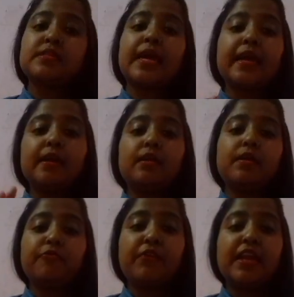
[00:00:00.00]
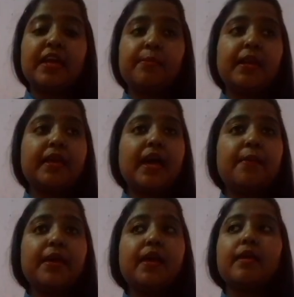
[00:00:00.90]
सेकंड फेलियर मिल गया
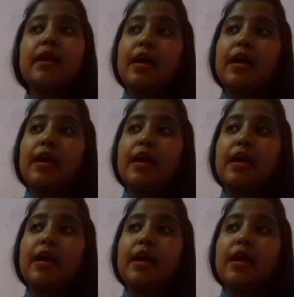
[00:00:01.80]
हमें